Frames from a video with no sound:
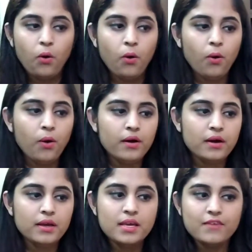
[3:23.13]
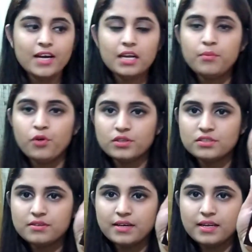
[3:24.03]
और ये वाला
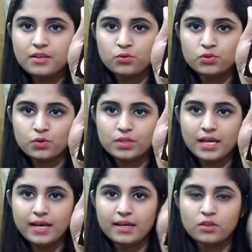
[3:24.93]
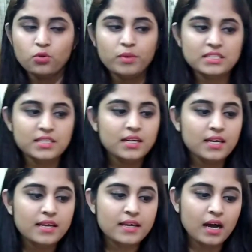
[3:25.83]
ब्रॉन्जर के लिए यूज़ होता है तो
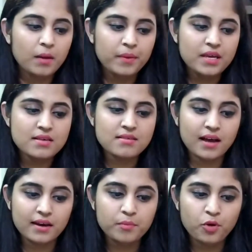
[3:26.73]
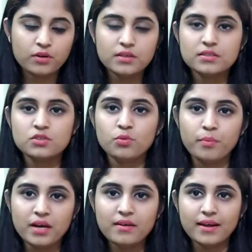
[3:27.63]
बेसिकली यहाँ पे ये सारे प्रोडक्ट्स जो
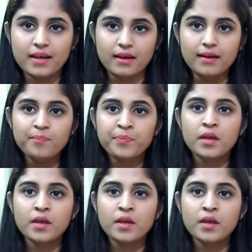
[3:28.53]
मिल रहे हैं